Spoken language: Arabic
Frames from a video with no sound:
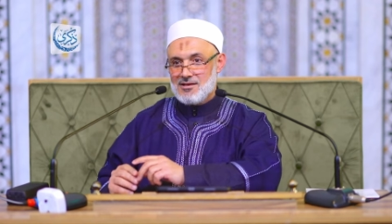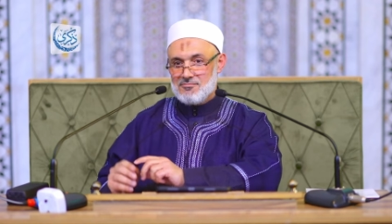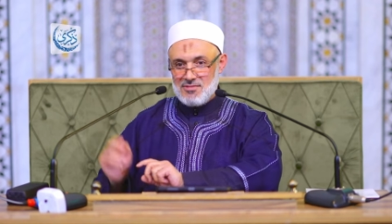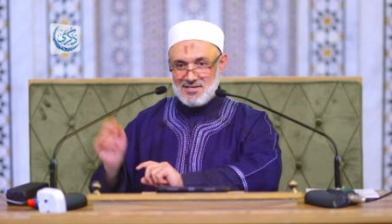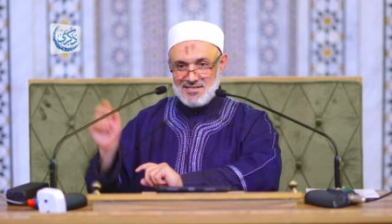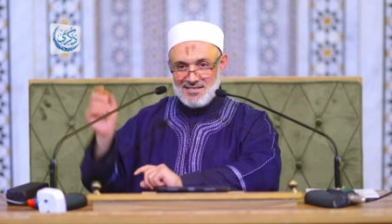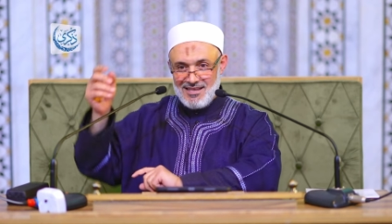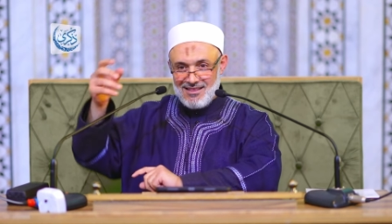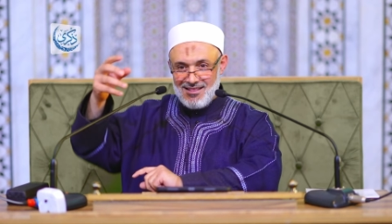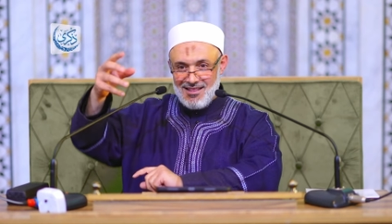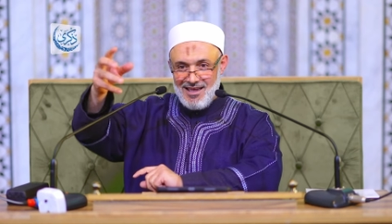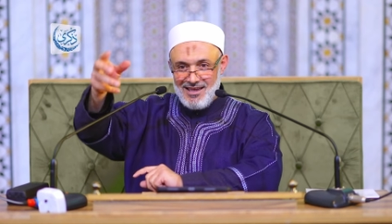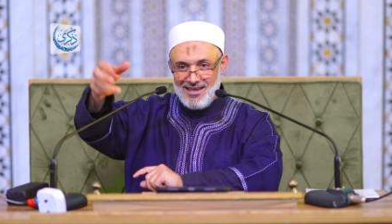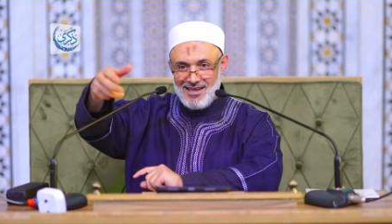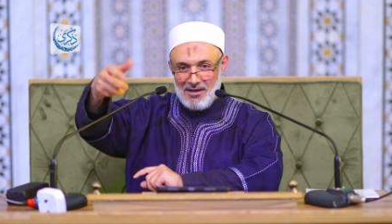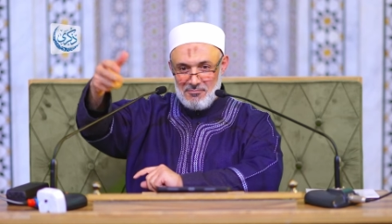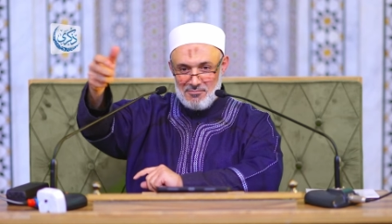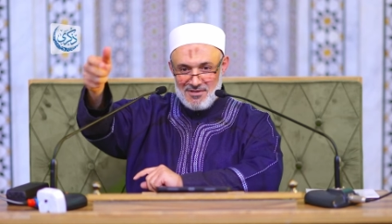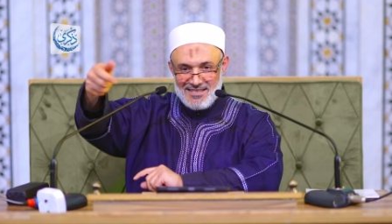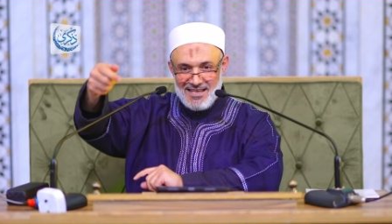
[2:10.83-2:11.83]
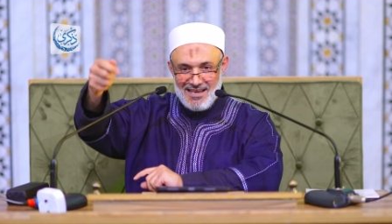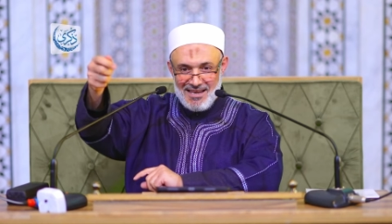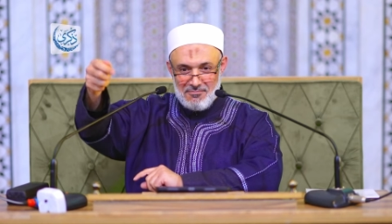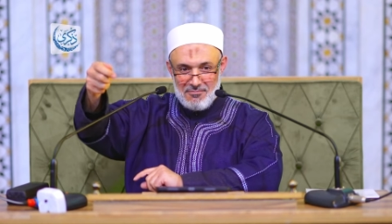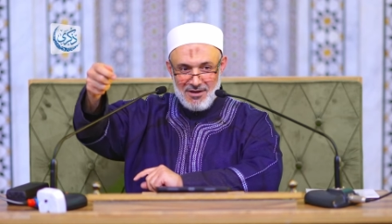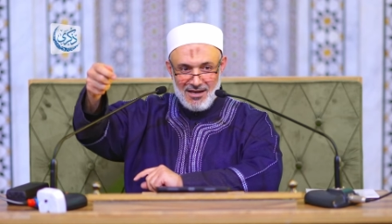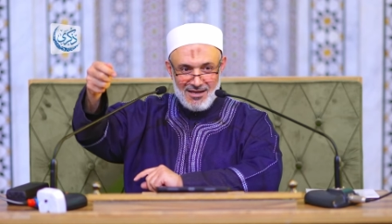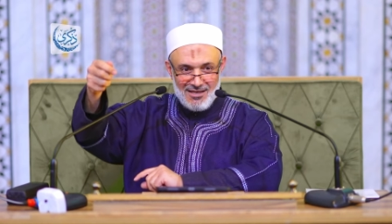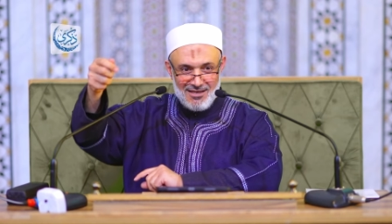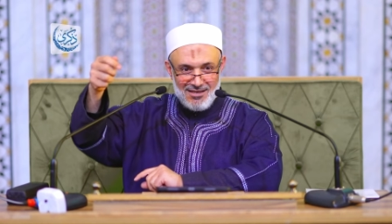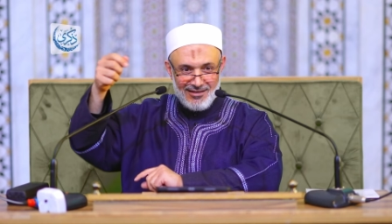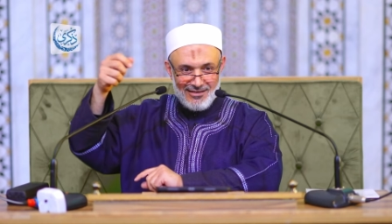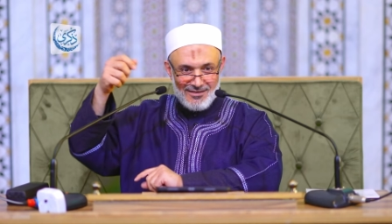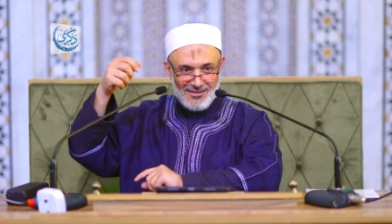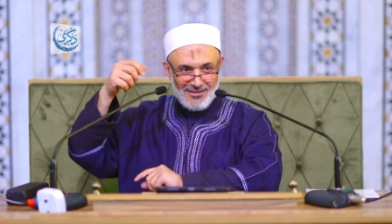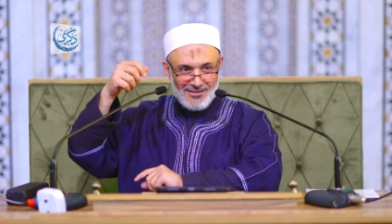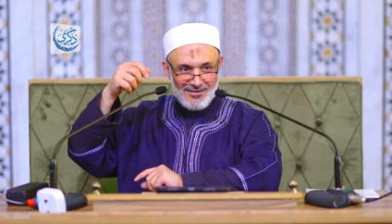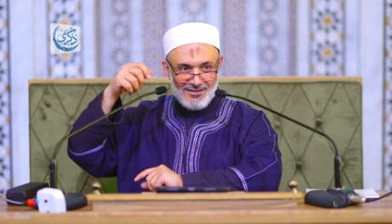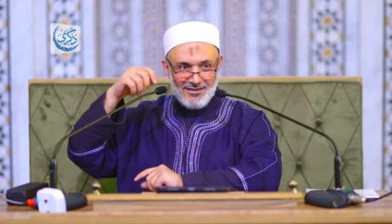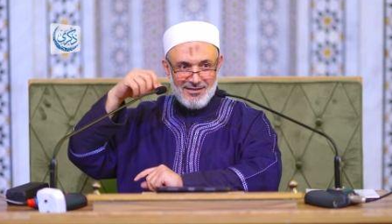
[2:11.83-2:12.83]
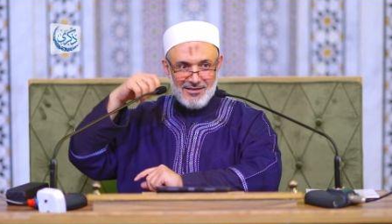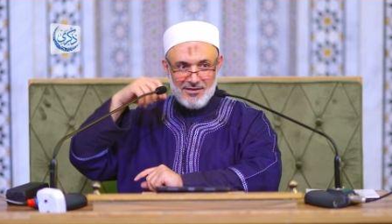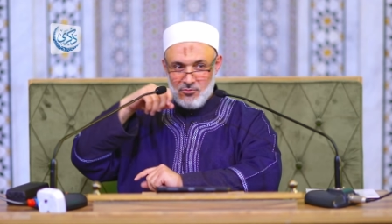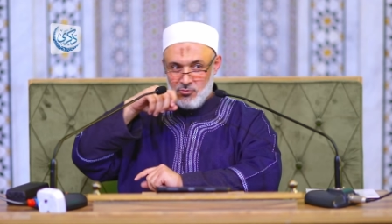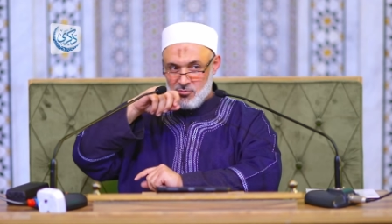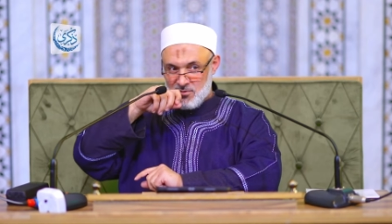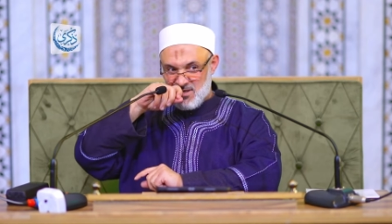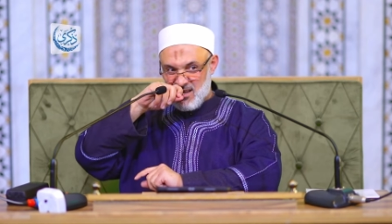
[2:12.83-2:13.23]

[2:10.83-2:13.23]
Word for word: بس يطلع هيك عم بيسلم عليه يكون